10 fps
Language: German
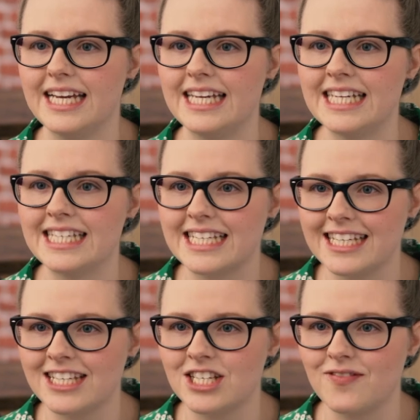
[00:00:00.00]
In der
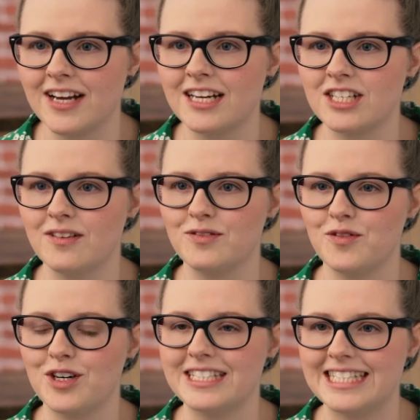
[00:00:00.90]
dritten
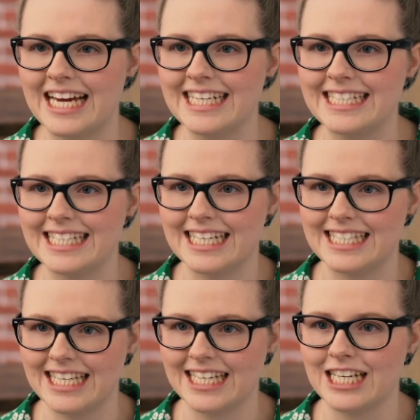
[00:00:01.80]
Schwangerschaftswoche seid ihr
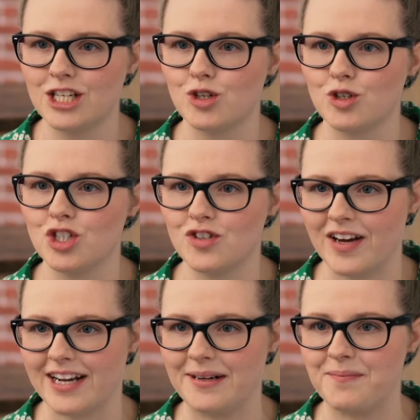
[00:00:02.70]
tatsächlich schon
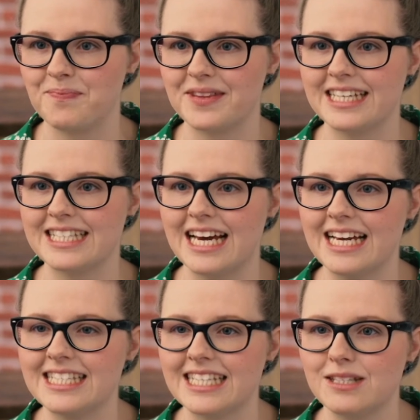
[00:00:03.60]
schwanger. Das
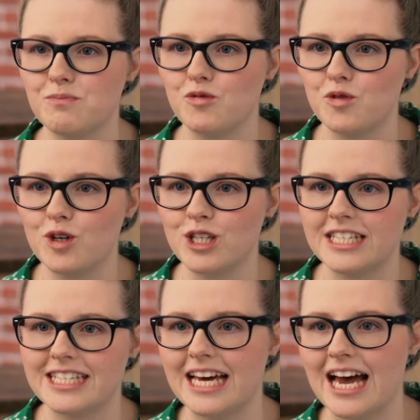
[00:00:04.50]
heißt, das
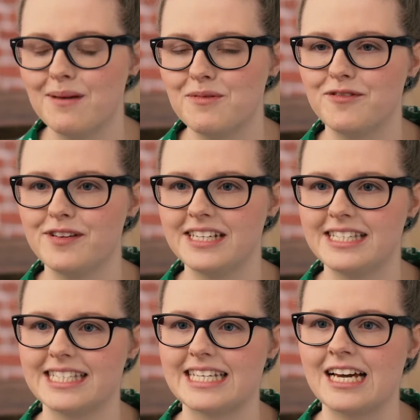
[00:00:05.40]
befruchtete Ei
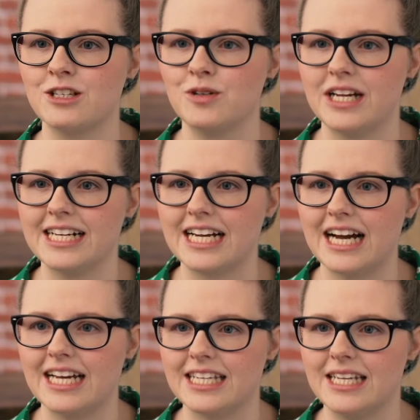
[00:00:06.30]
befindet sich aktuell
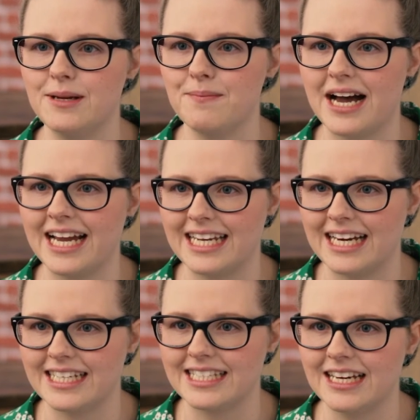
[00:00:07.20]
gerade im
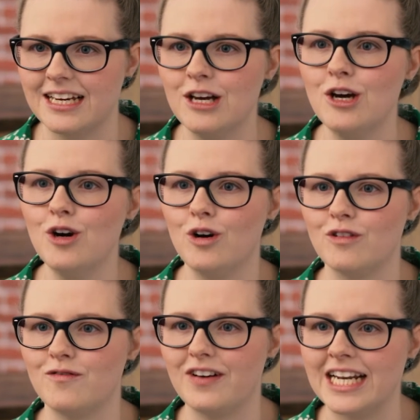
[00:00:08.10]
Eileiter
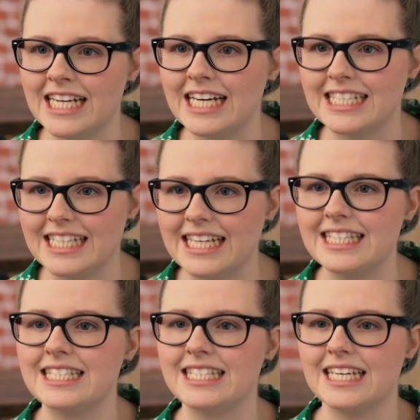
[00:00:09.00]
und wandert
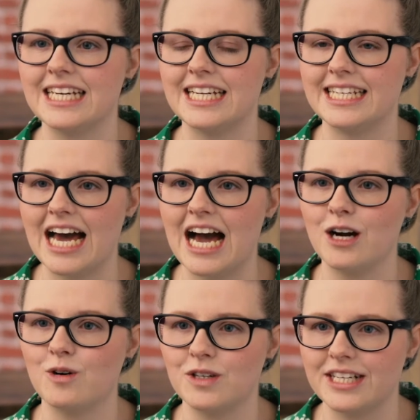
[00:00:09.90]
jetzt äh,
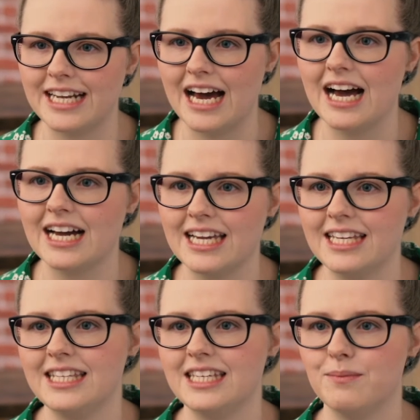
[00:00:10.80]
nach und nach
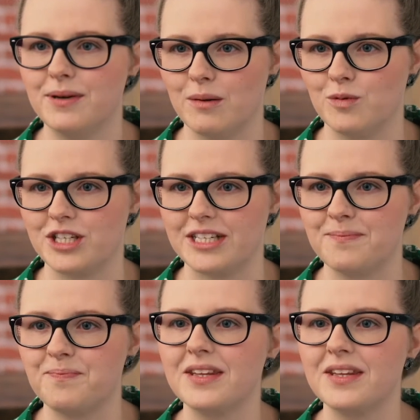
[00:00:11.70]
in die Gebärmutter.